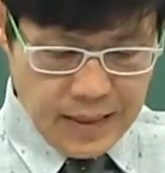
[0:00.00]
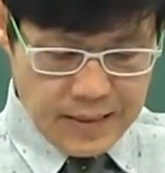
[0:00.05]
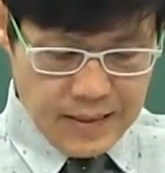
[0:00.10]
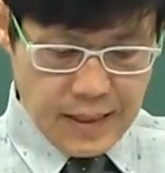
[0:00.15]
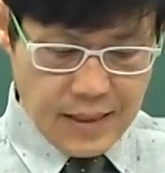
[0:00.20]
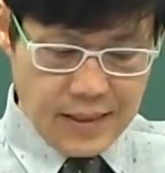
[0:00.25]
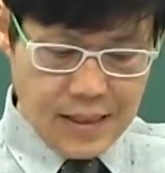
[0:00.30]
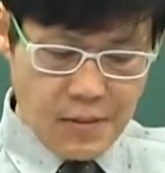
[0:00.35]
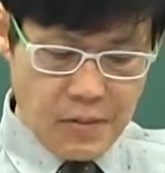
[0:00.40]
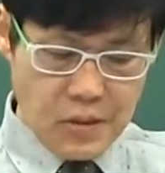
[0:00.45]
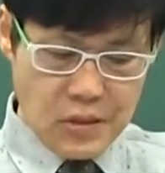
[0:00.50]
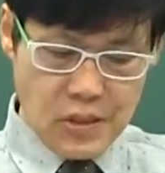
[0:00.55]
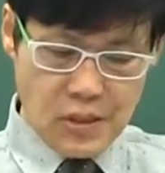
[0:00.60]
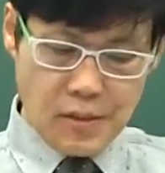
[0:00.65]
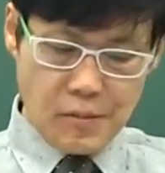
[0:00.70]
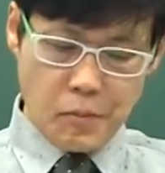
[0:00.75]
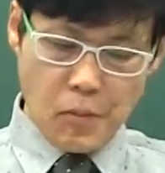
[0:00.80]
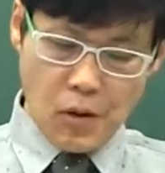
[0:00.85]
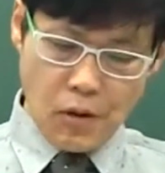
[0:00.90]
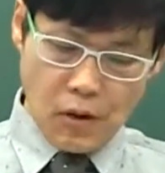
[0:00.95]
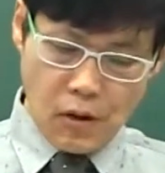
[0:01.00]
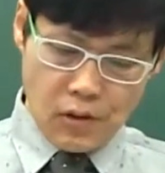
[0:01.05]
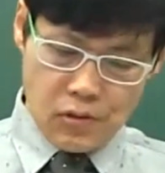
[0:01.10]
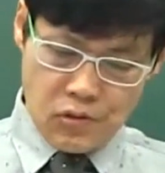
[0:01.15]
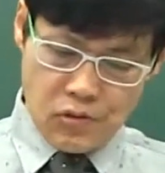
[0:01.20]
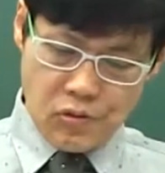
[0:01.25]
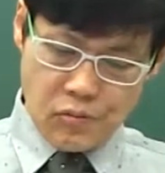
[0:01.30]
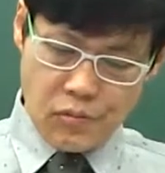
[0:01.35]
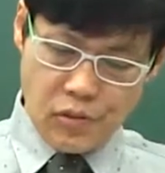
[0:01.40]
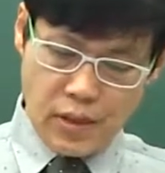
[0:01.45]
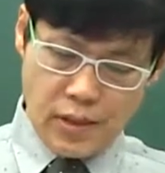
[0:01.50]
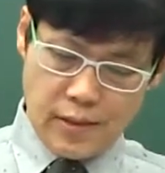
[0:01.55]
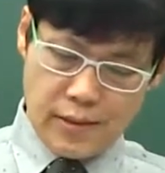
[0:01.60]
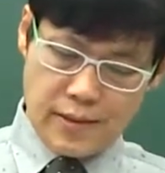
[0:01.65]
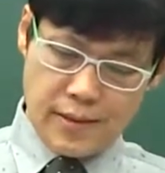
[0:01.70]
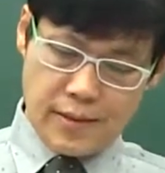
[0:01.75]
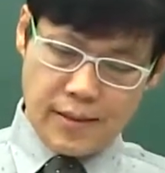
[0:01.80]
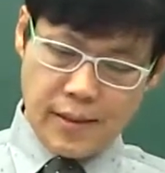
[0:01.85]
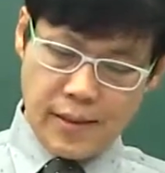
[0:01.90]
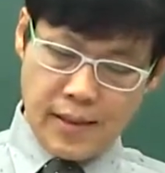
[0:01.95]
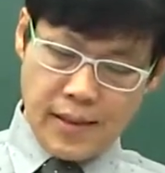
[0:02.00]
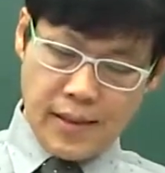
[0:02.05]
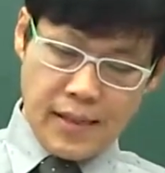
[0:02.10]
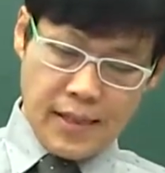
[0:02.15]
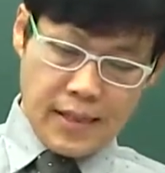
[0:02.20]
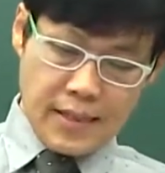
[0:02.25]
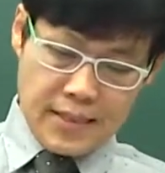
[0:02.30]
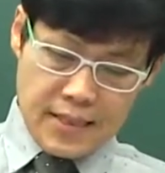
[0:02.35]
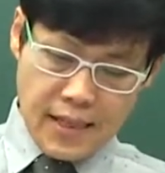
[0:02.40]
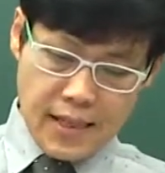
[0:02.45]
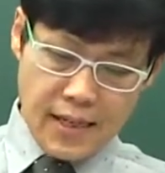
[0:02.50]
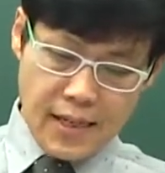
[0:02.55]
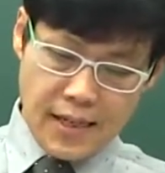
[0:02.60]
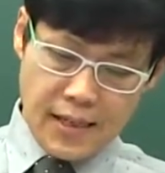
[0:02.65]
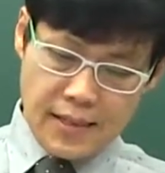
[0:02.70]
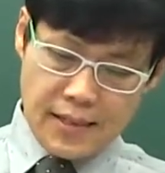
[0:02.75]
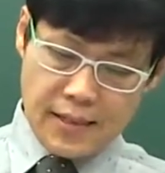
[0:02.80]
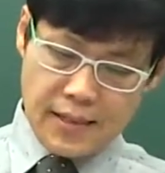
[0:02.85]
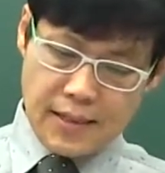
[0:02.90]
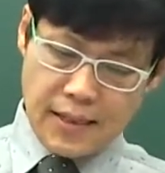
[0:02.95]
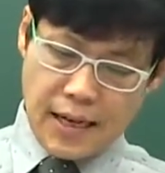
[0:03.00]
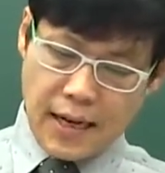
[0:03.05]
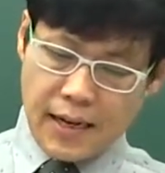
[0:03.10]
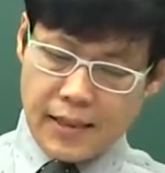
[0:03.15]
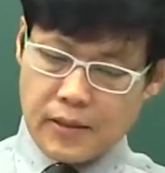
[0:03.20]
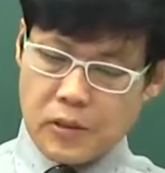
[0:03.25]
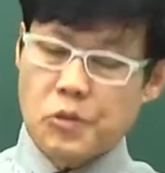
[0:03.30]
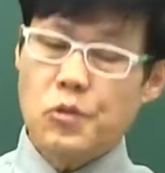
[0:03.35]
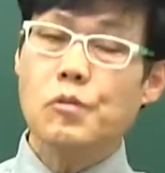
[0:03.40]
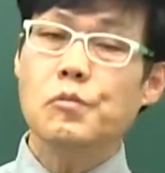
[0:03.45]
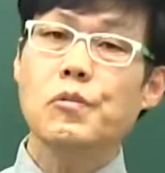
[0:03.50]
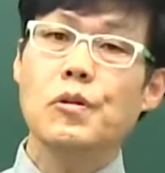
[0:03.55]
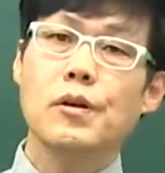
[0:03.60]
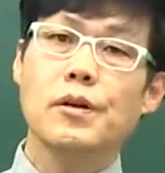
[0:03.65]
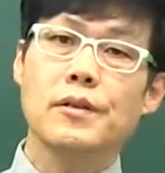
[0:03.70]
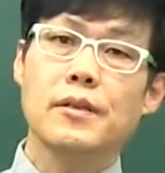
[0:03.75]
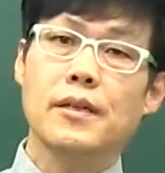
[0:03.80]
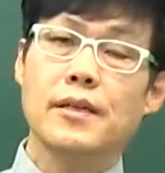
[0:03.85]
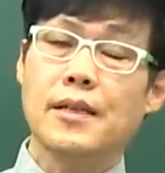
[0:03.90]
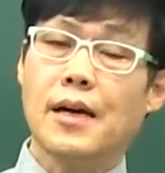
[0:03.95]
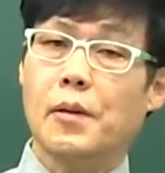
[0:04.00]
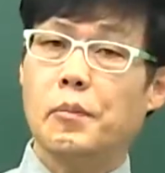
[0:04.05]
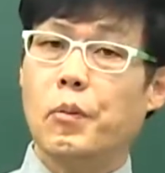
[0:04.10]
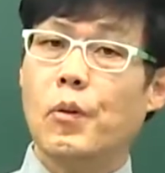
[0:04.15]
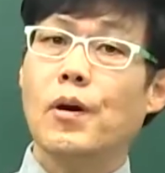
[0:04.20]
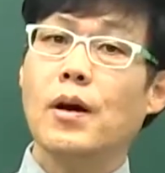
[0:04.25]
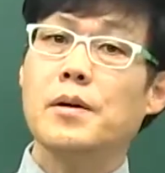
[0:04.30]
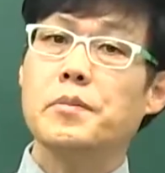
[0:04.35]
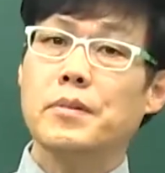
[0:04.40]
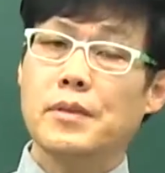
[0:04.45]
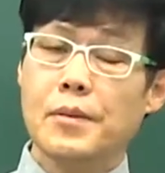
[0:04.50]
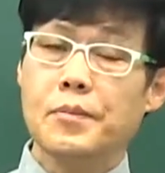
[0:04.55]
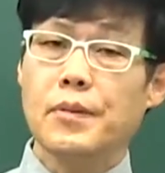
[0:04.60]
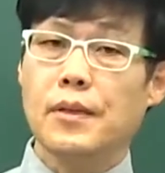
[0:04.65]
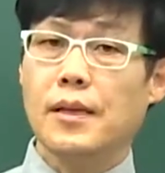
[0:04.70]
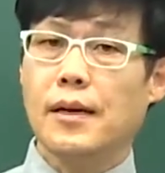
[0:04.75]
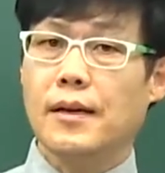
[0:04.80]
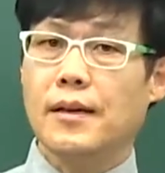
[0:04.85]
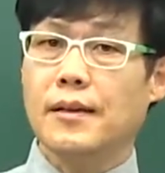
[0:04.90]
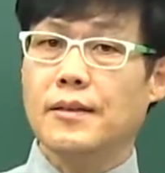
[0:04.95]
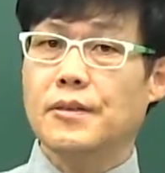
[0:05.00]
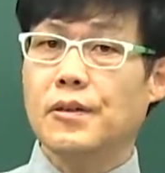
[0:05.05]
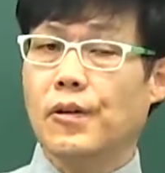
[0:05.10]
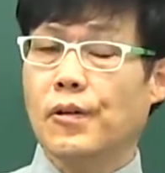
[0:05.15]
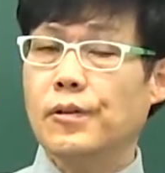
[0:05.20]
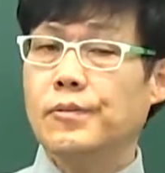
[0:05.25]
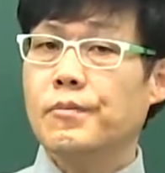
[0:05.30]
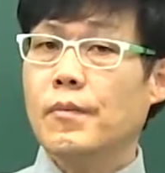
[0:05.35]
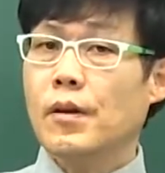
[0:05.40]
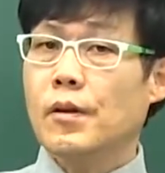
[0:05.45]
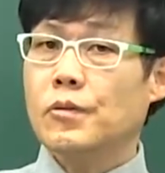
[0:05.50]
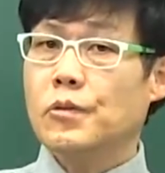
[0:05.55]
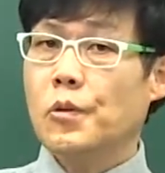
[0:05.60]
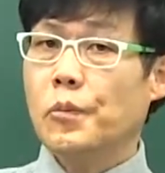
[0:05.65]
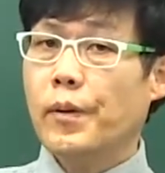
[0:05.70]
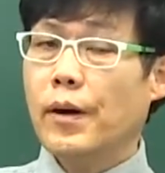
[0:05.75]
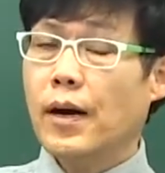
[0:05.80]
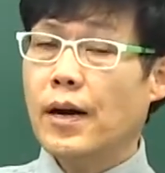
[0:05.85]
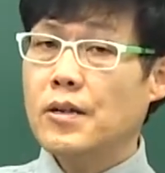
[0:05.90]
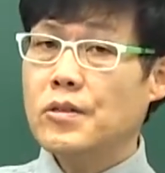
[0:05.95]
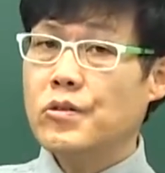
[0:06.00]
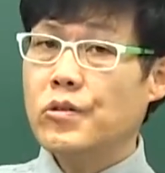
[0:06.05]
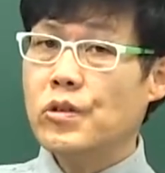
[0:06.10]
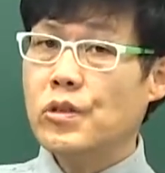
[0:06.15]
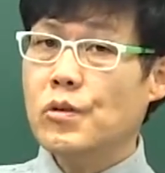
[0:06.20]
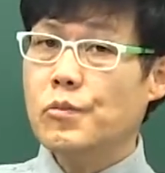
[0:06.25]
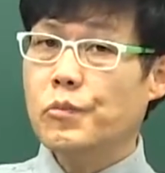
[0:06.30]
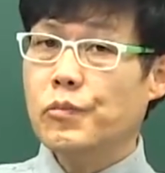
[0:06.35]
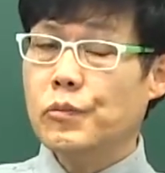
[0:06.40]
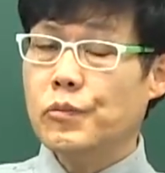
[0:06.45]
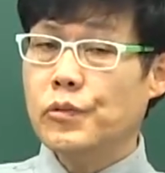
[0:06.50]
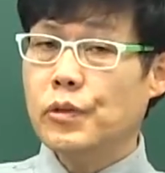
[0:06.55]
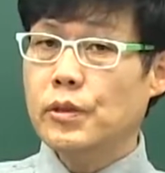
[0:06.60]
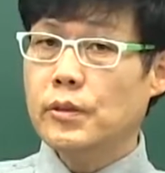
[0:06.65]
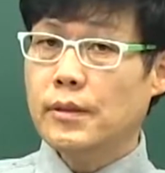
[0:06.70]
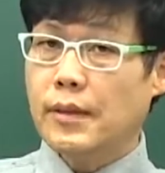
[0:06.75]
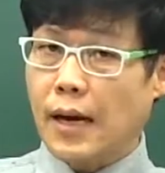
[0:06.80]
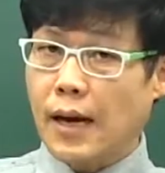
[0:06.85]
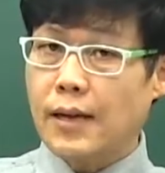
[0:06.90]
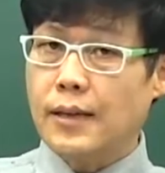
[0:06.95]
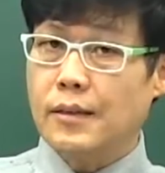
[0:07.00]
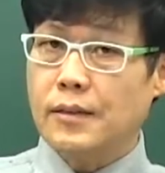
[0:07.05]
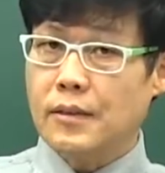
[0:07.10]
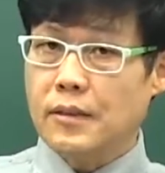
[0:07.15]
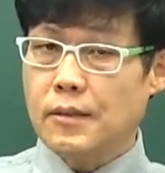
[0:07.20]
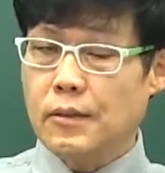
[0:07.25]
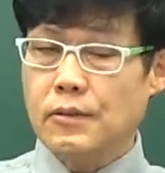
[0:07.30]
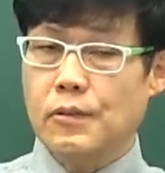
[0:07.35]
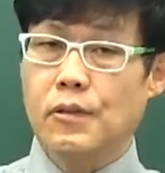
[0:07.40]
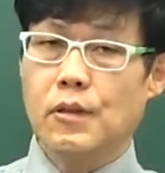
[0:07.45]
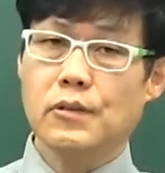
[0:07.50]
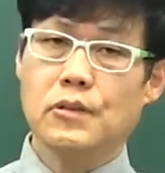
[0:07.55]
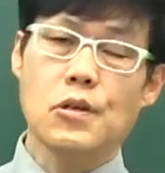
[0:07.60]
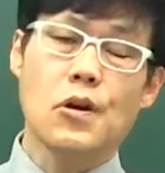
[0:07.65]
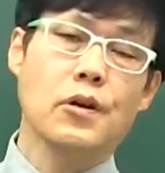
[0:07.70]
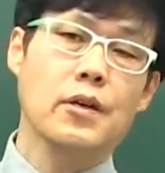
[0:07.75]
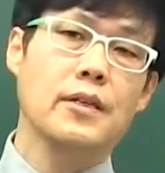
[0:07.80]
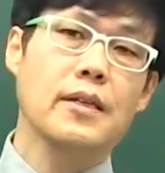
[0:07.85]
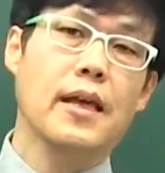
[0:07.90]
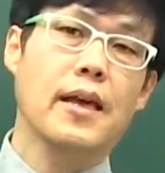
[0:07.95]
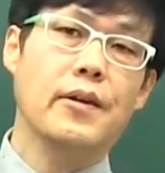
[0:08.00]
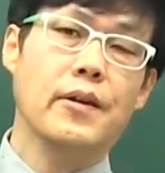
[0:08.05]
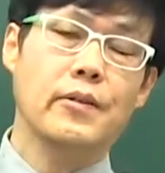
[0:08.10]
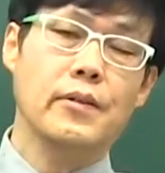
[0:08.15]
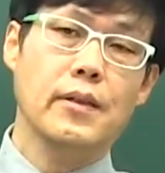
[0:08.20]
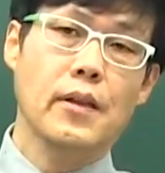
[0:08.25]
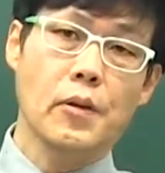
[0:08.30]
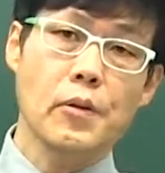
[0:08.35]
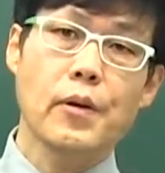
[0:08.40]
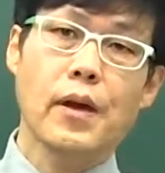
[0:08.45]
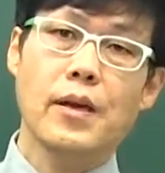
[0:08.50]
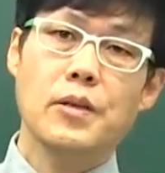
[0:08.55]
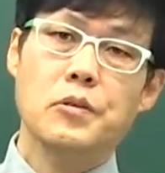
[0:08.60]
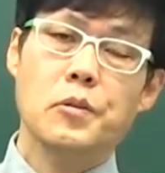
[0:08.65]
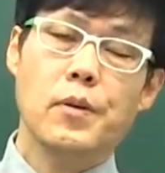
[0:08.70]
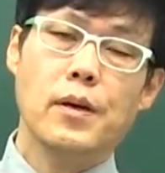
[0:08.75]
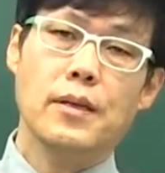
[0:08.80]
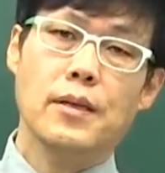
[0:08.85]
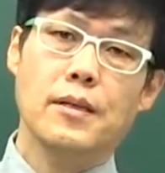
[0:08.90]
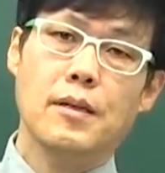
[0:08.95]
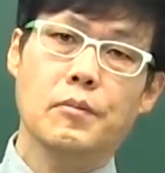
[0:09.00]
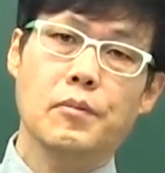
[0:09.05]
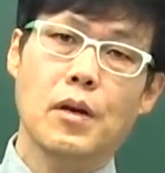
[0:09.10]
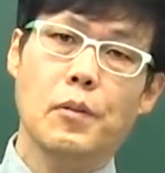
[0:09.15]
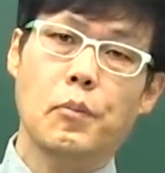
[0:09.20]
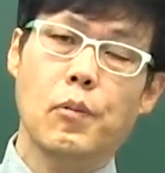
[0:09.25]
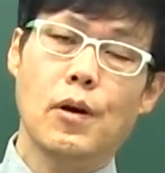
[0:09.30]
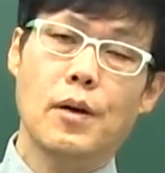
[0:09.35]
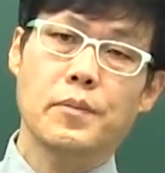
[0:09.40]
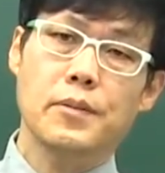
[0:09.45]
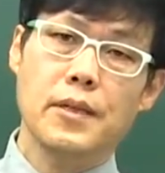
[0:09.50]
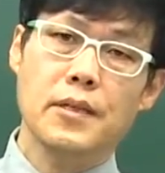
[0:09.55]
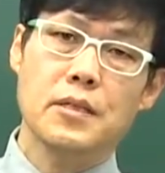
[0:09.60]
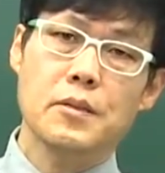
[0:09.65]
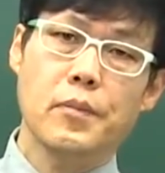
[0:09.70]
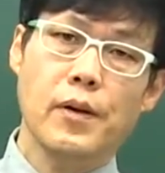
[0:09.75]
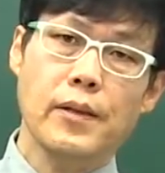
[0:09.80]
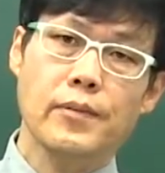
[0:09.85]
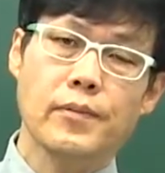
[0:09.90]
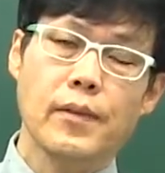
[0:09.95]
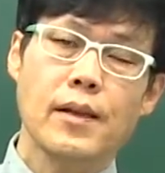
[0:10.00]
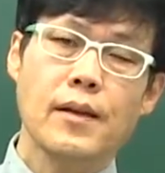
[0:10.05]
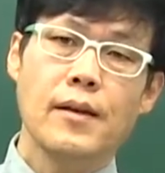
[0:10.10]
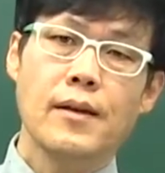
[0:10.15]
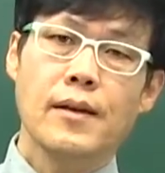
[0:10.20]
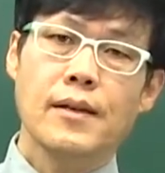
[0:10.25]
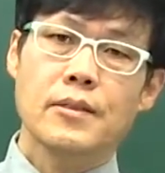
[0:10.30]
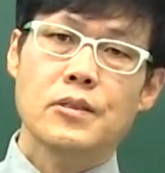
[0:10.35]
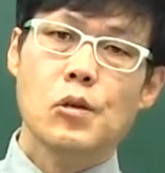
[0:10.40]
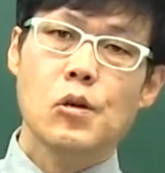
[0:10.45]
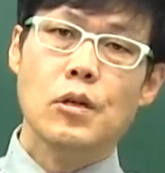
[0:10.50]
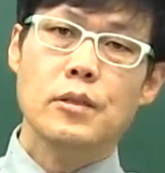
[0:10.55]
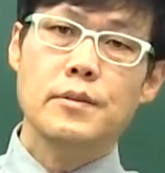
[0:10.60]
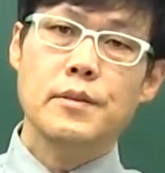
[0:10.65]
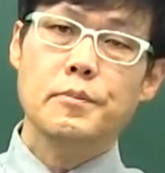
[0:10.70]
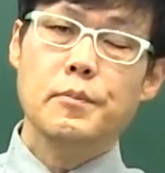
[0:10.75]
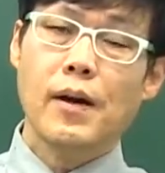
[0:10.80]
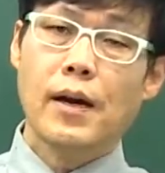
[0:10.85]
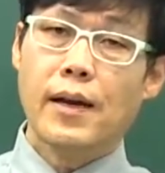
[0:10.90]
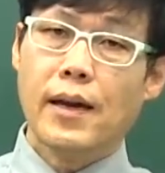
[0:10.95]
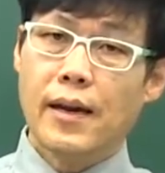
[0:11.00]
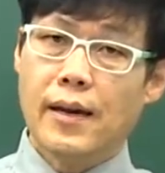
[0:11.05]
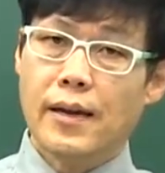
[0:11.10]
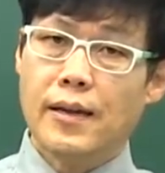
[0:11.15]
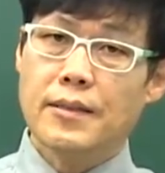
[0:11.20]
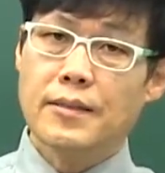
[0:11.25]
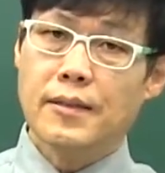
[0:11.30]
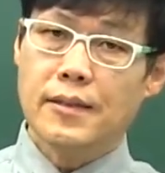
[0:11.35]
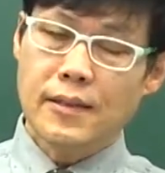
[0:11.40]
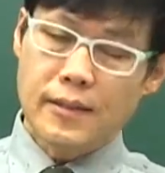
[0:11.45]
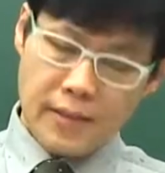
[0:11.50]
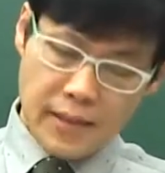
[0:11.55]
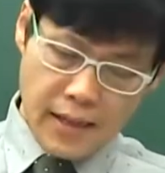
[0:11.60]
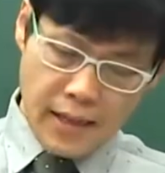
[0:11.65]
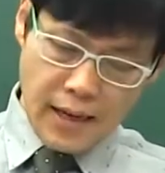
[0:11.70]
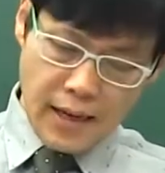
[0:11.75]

자, 나머지는 뭐 건축물이든 차량이든 각종 물건들이 다 포함이 됩니다. 그래서 소방할 수 있는 부분은 다 정의 내, 용에 소방 대상물에 포함이 되지만 선박에 한해서는